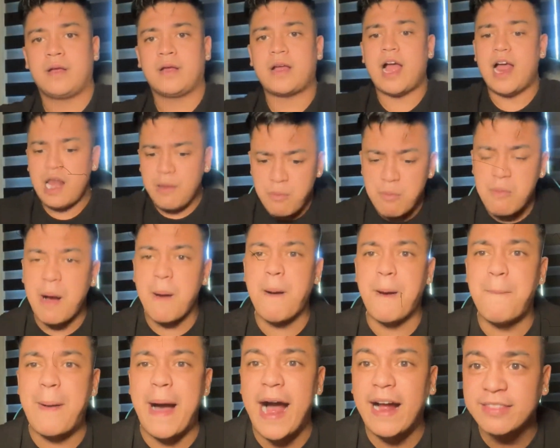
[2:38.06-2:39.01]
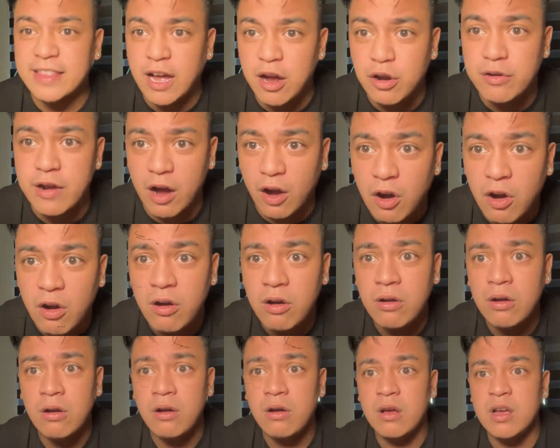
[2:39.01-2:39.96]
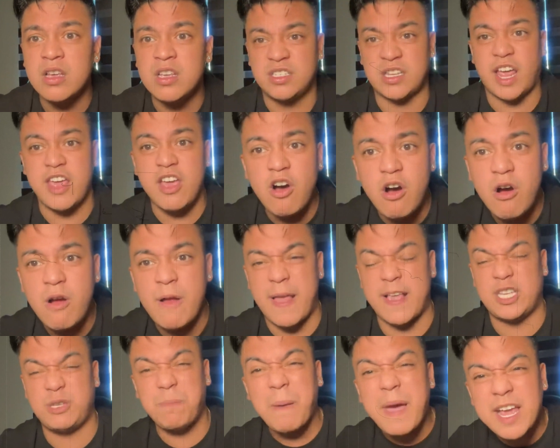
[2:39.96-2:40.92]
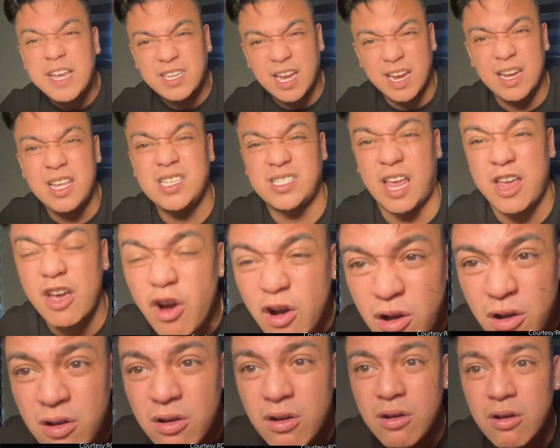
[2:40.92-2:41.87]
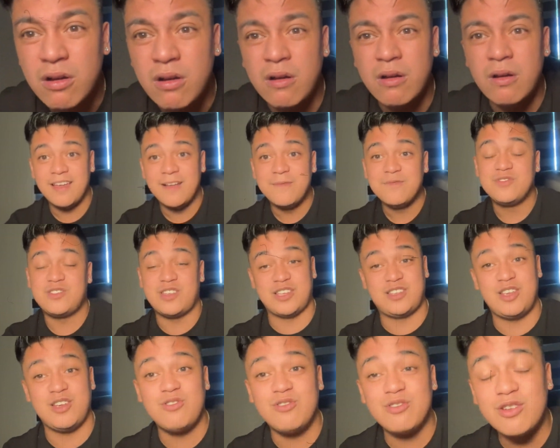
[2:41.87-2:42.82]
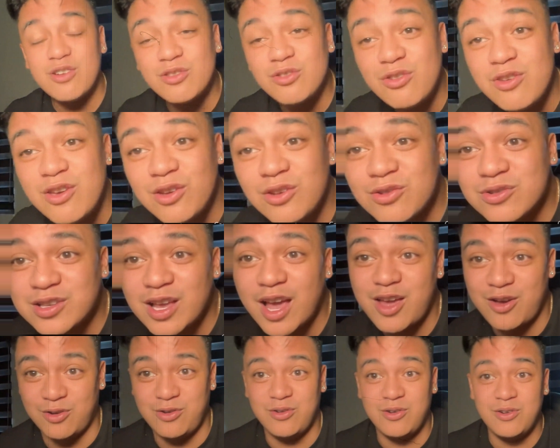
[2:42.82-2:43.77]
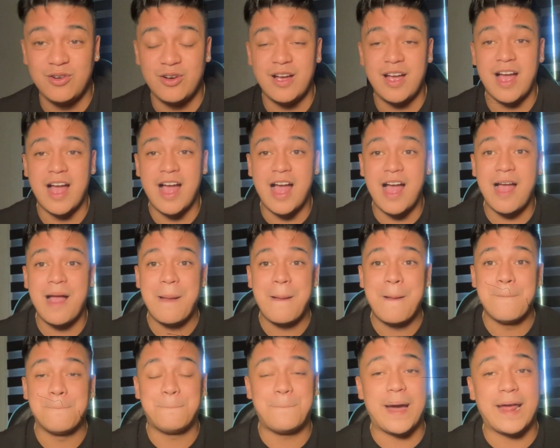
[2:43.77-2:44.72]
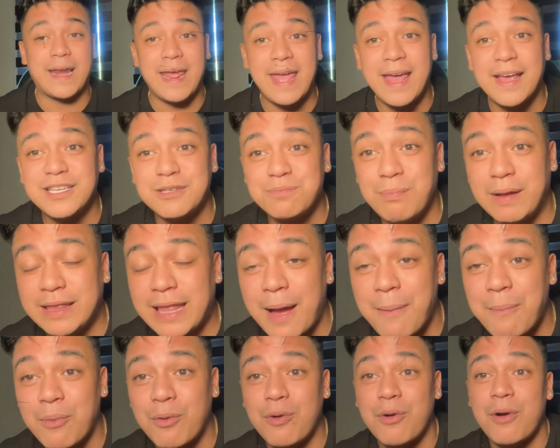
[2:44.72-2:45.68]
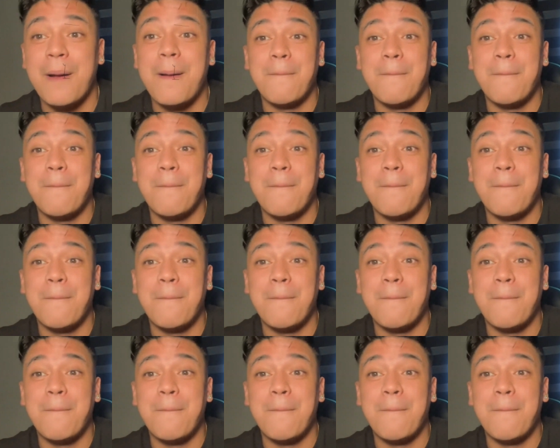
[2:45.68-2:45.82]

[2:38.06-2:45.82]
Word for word: Kala mo magbaback down ako? Sa'yo? Especially sa'yo? Sisiguraduhin ko sa'yo, ha? Parehas mata mo